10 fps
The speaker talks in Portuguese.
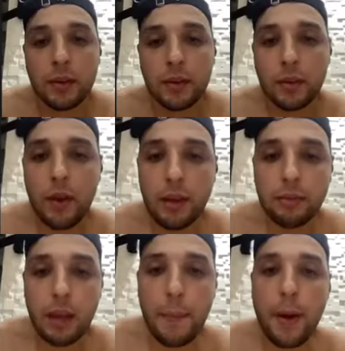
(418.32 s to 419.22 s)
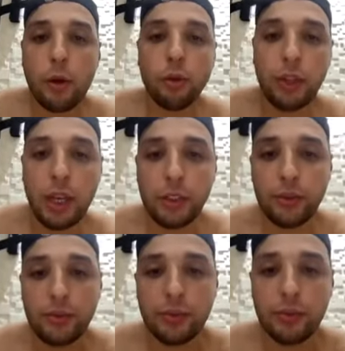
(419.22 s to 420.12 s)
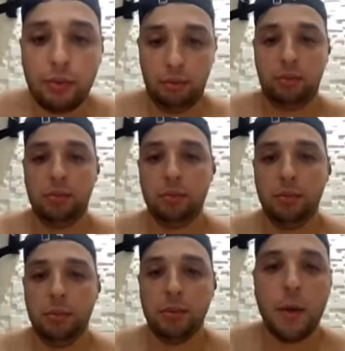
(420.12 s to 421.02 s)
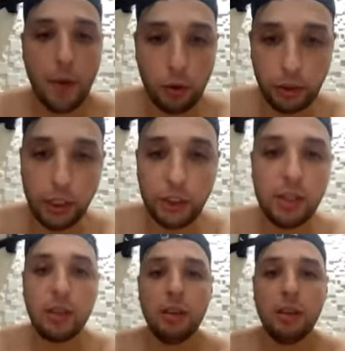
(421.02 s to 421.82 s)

Ué, apagou o texto? Apagou o textinho?